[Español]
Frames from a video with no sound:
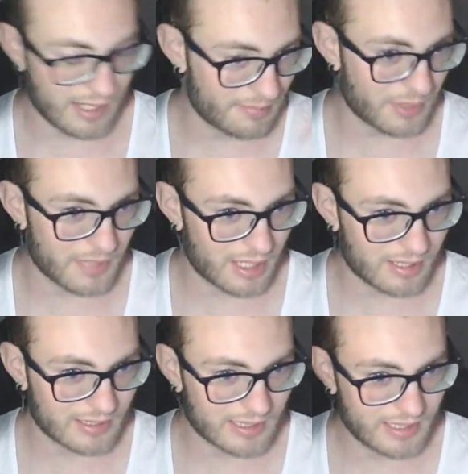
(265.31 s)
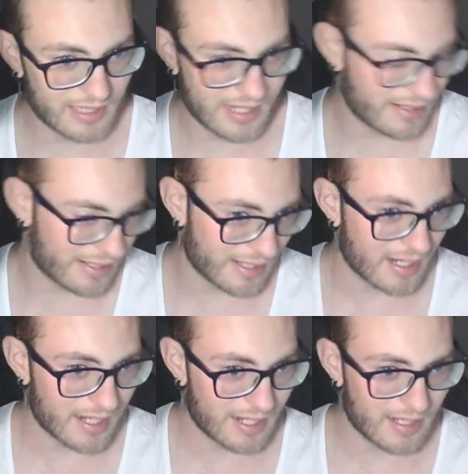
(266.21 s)
primero que tenía, que
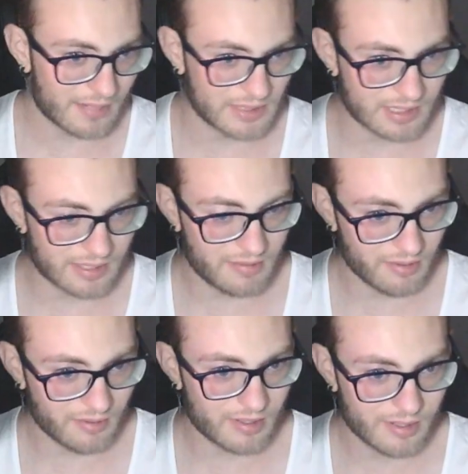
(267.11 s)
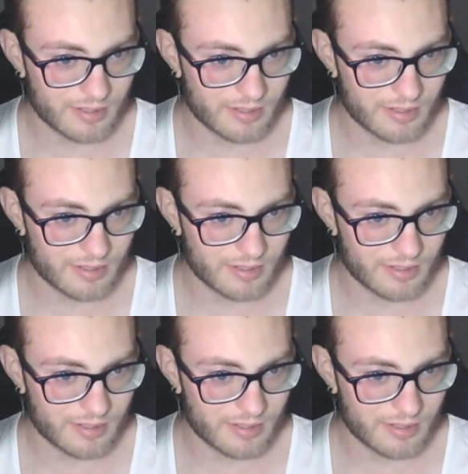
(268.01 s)
era en la habitación,